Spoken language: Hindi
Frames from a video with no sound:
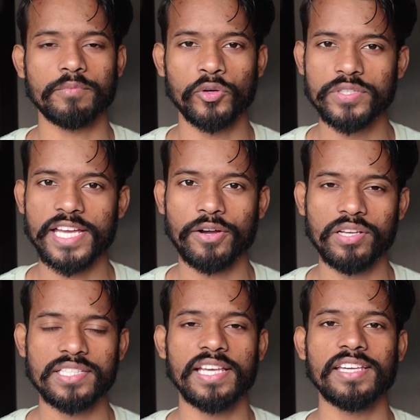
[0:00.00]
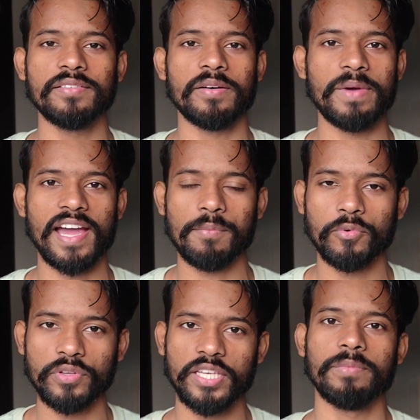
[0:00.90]
खुल जाए कॉलेज लेकिन मैं
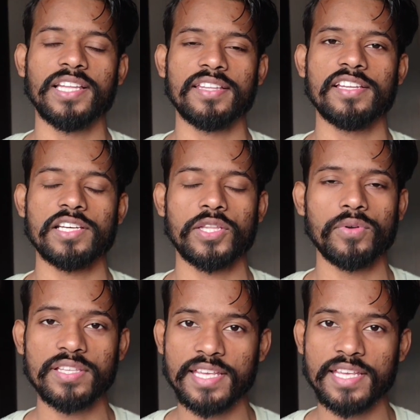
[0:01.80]
आपको ये बता देना चाहता हूँ कि